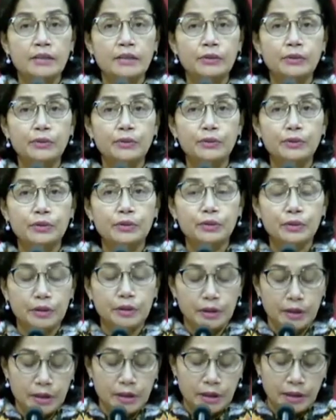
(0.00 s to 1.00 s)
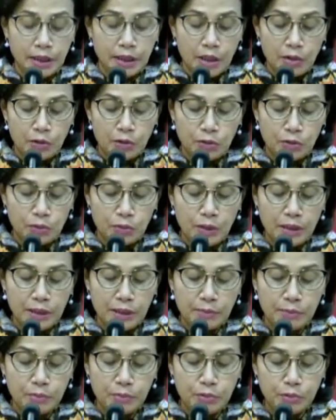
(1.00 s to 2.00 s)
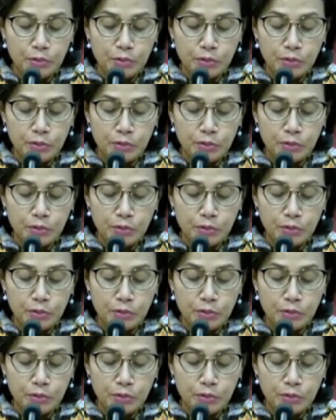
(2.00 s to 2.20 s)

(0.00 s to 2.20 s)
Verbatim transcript: untuk uh, tahun 2023.